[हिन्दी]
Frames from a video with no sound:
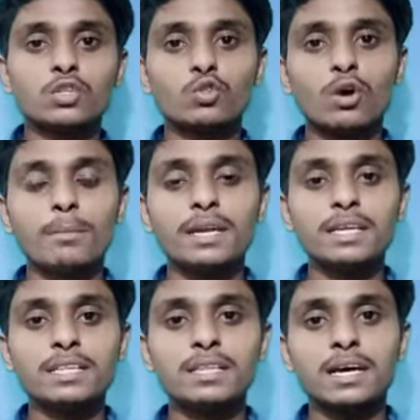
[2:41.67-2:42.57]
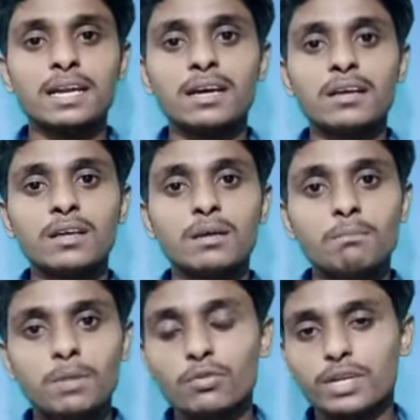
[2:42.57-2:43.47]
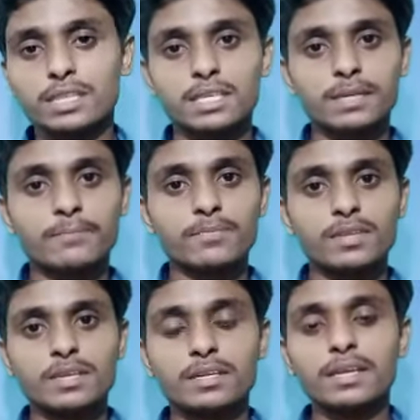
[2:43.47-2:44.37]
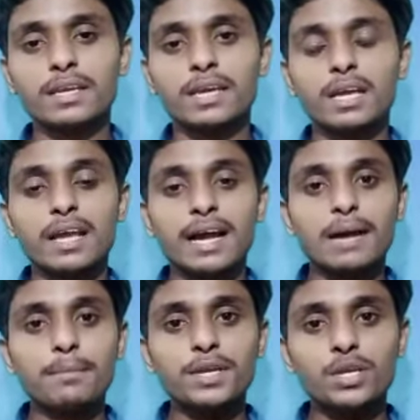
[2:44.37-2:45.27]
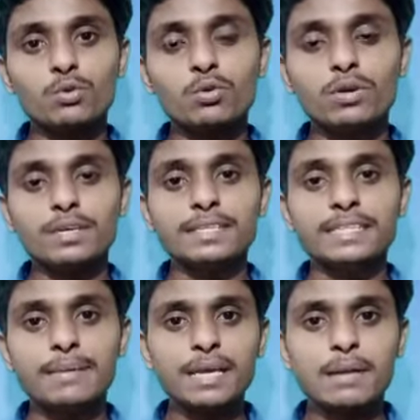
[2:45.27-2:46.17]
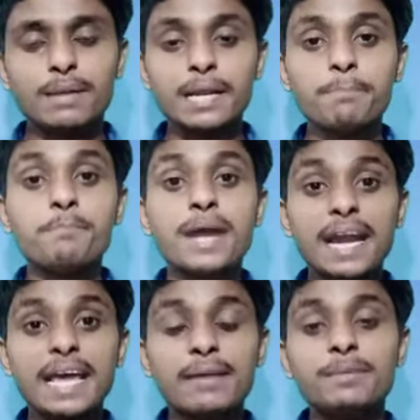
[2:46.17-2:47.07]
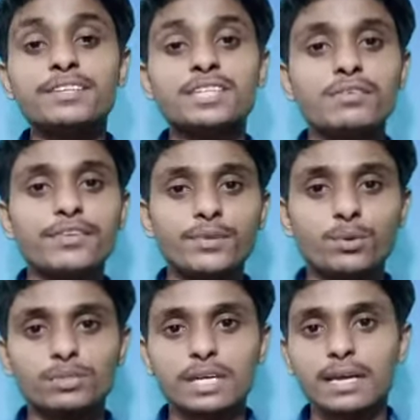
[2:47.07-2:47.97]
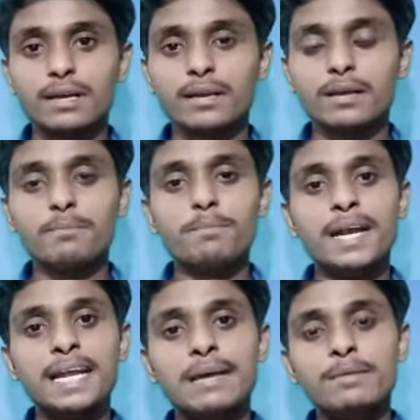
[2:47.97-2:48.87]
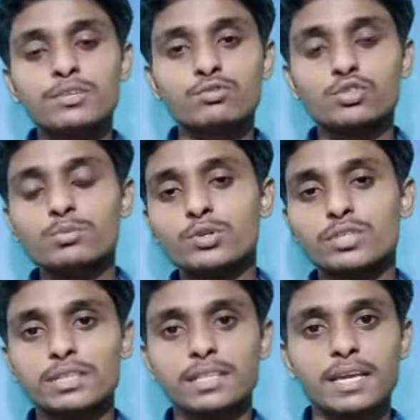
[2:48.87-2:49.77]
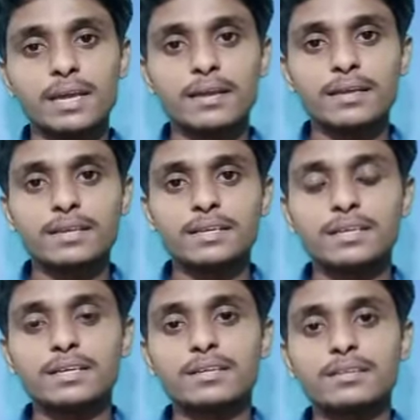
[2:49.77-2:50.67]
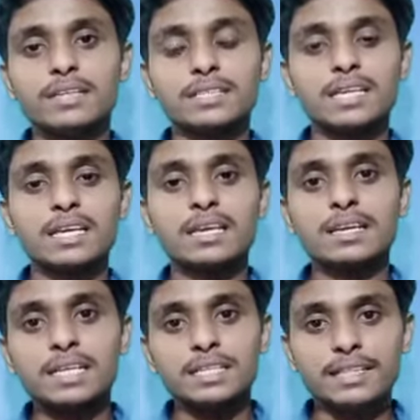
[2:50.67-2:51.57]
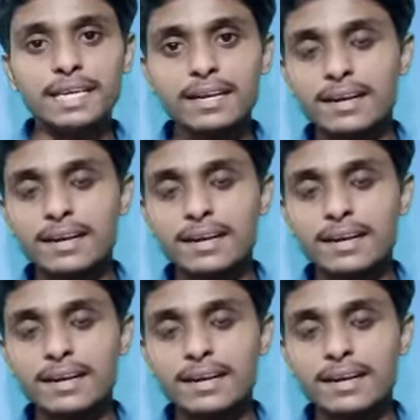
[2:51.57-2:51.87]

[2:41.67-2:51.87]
तो हमें नींद आना बंद हो जाती है ठीक है अब इनको ये भी हमारी बैड हैबिट्स की वजह से होता है बैड हैबिट्स कुछ भी हो सकती है जैसे देर